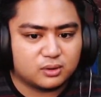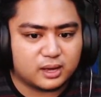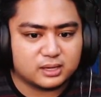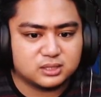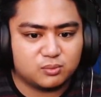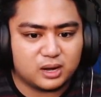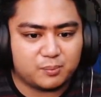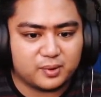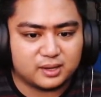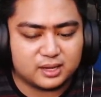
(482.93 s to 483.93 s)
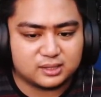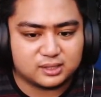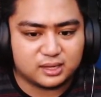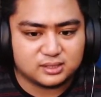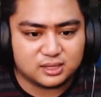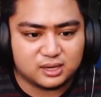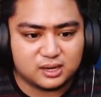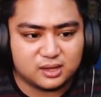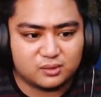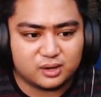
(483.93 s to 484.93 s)
Kakasimula pa lang natin guys,
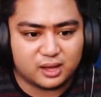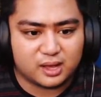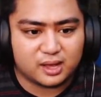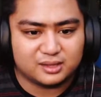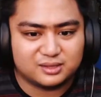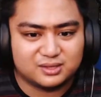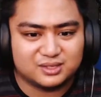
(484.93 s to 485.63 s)
naliligaw na agad.